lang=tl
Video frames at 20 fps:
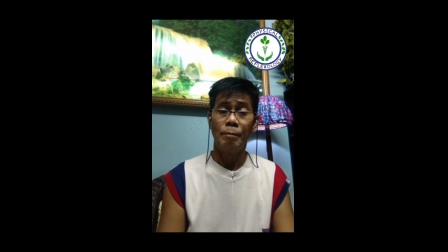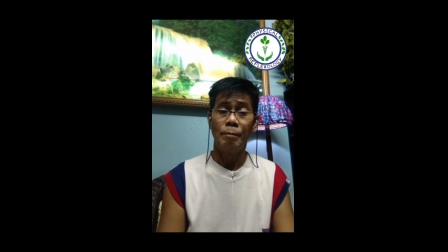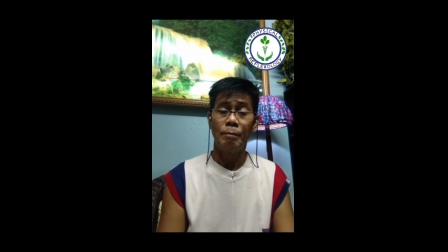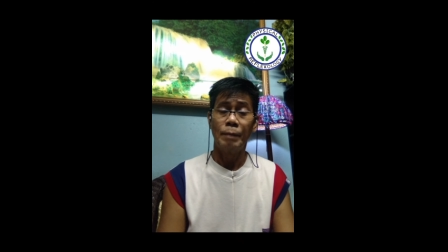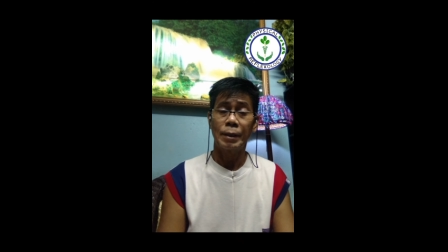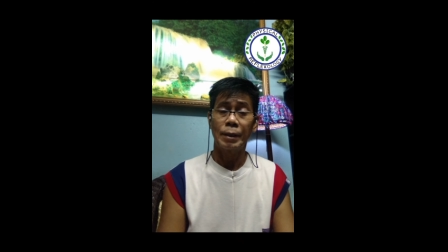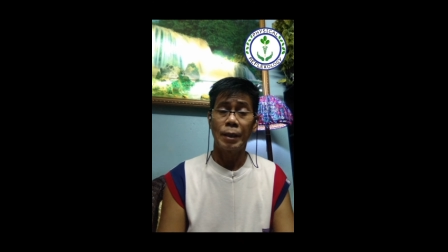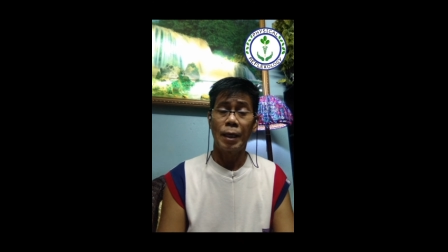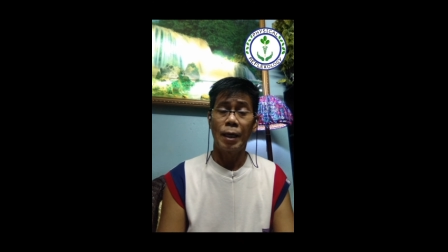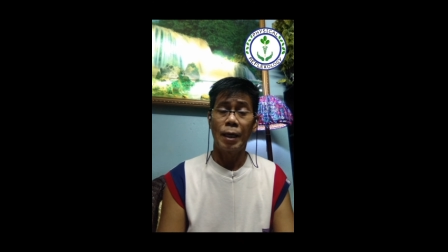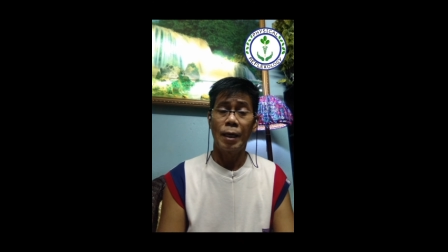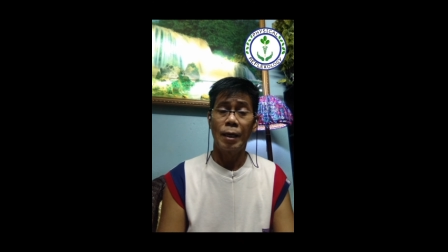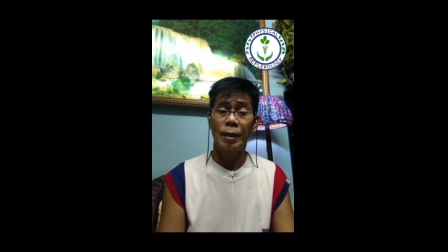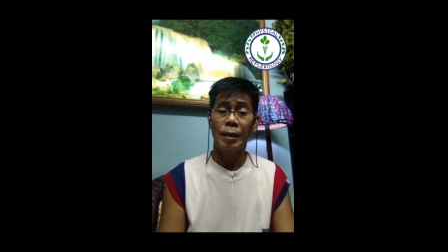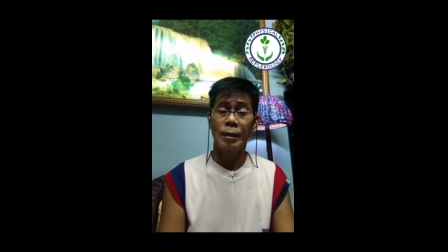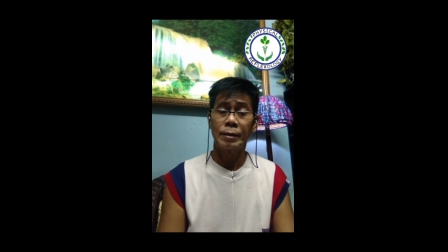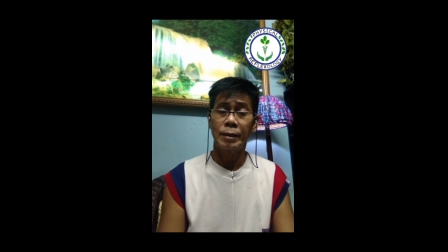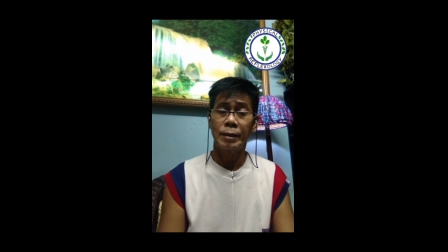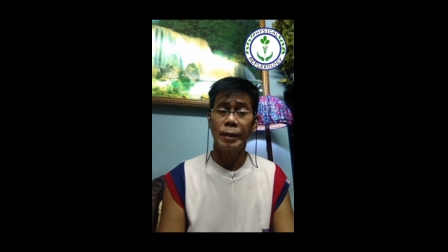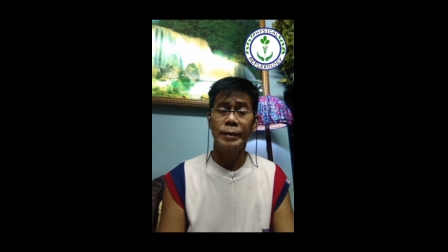But,
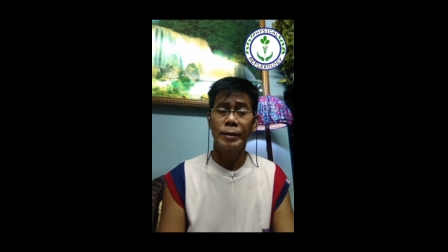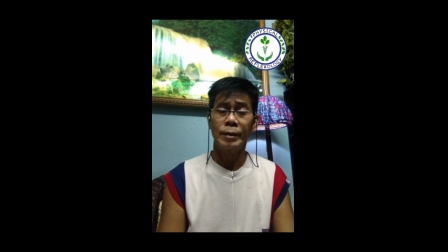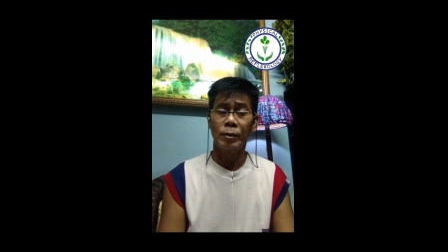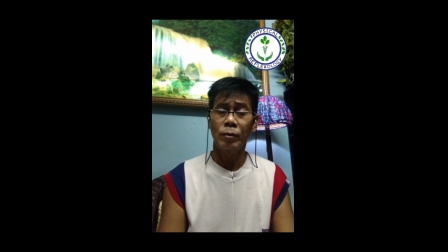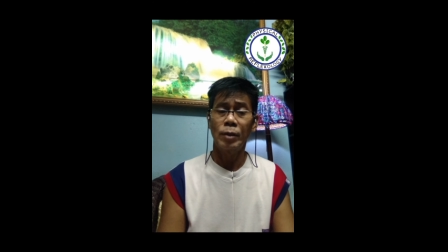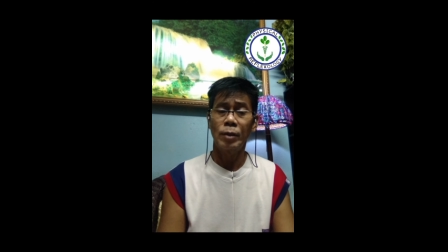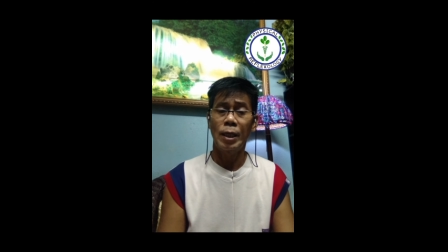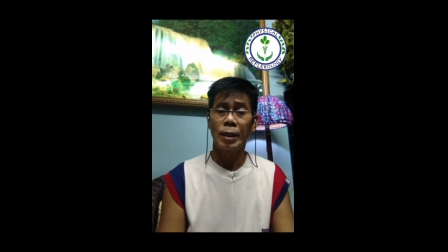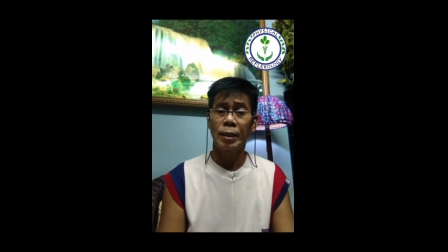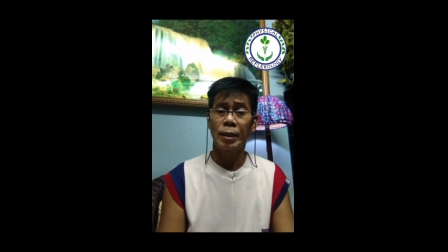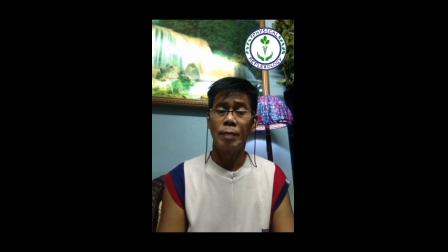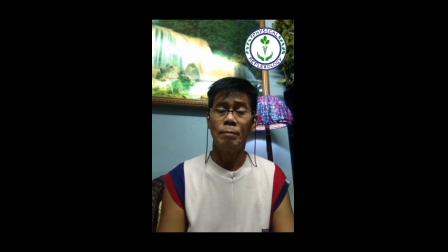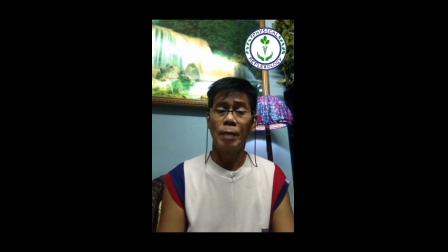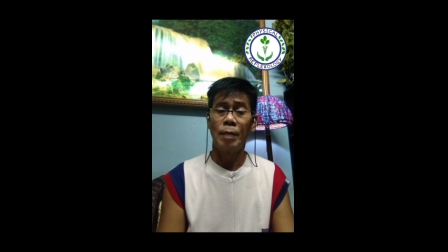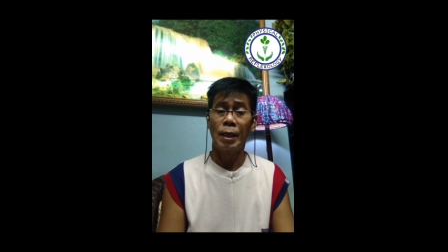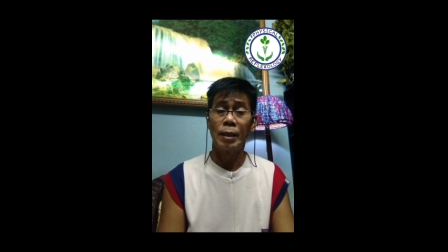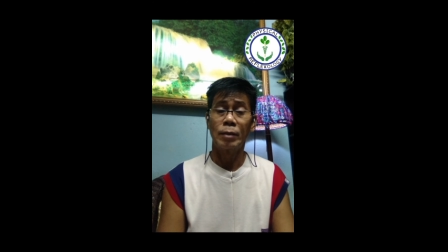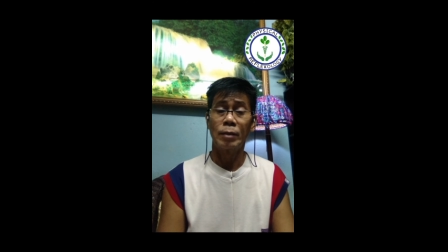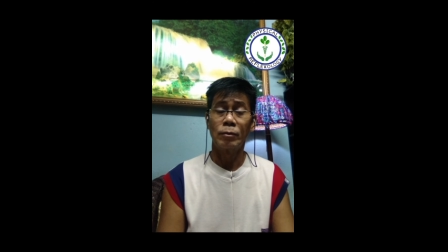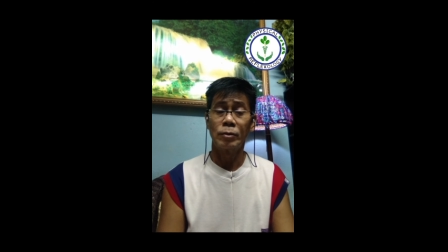uh, ah, chinecheck lagi ang
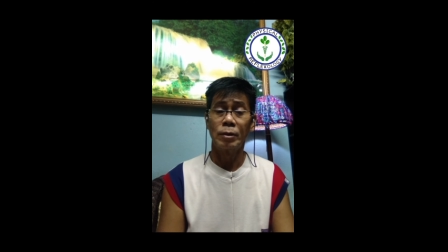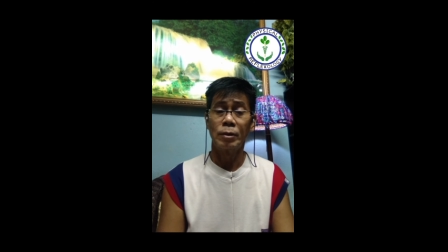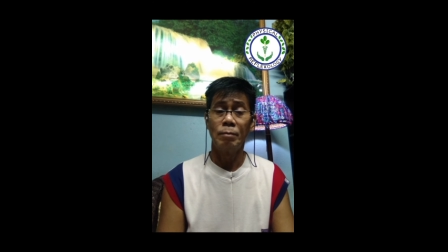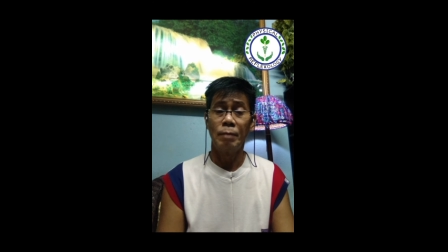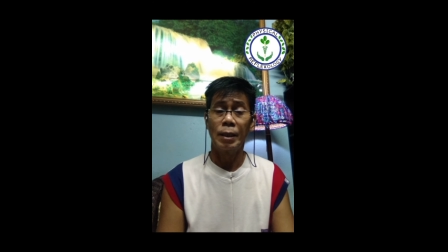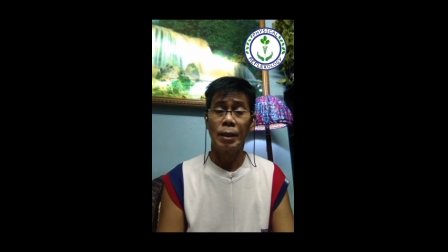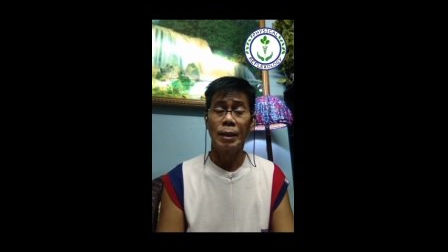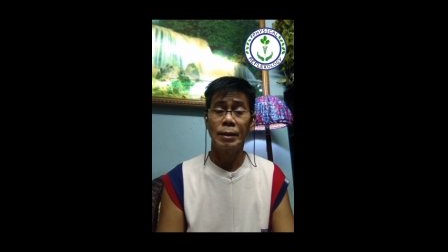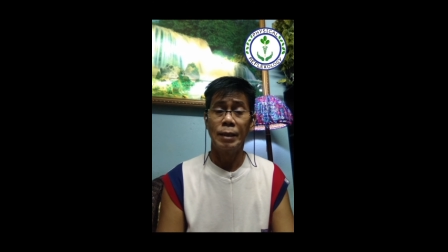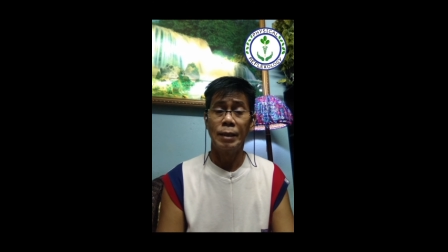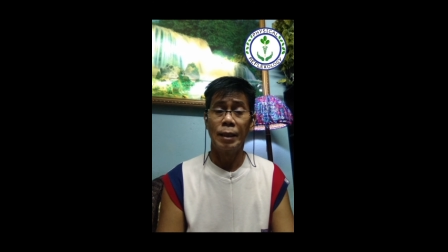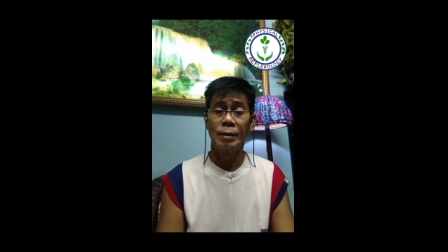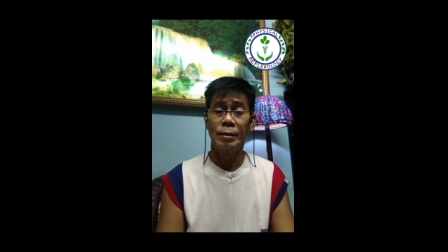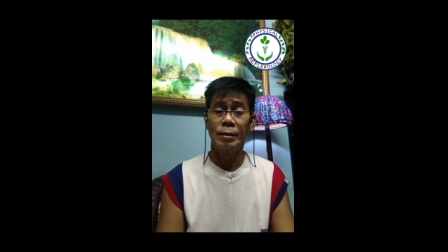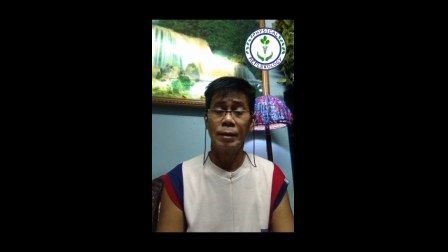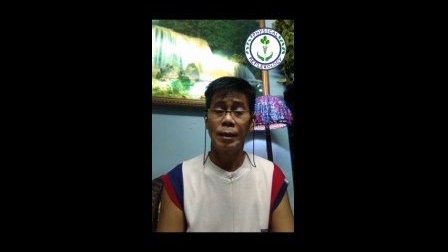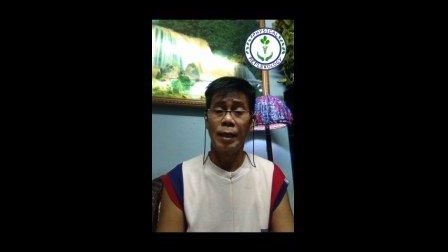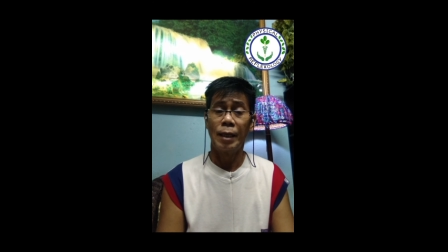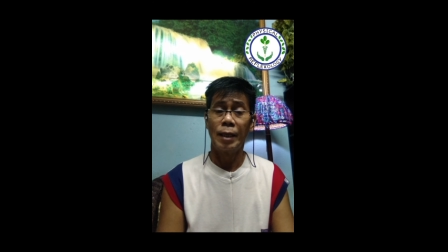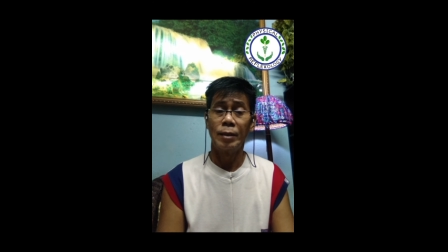mga likod ng mga yan
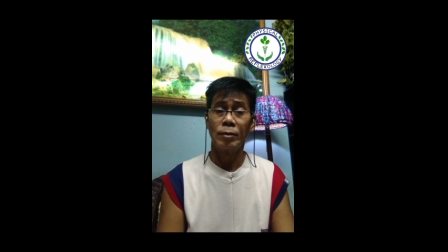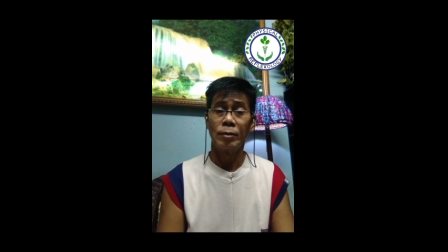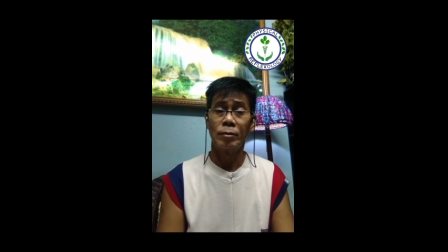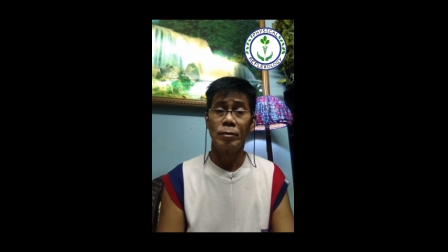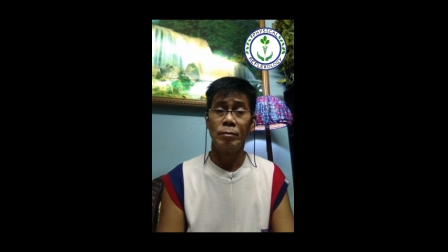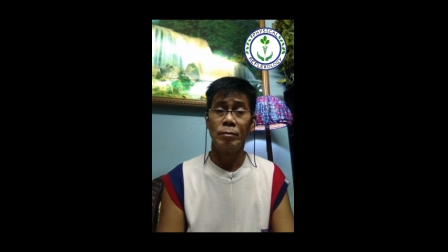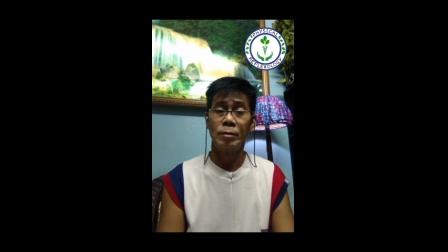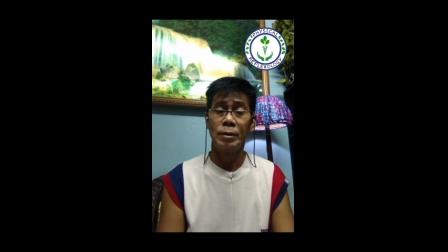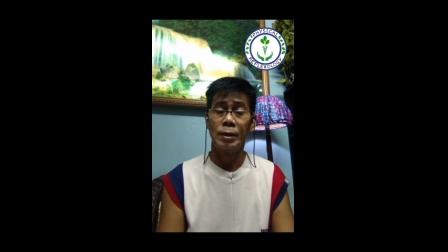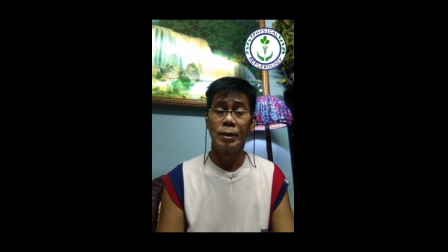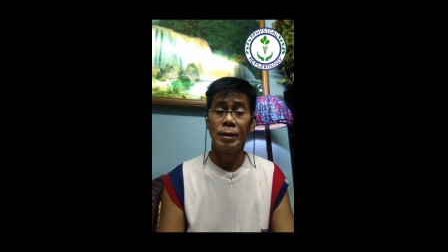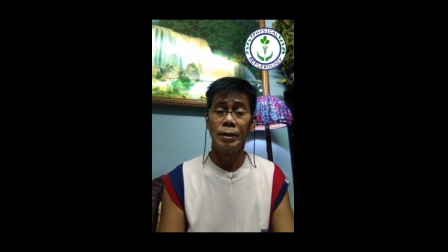dahil ayaw ko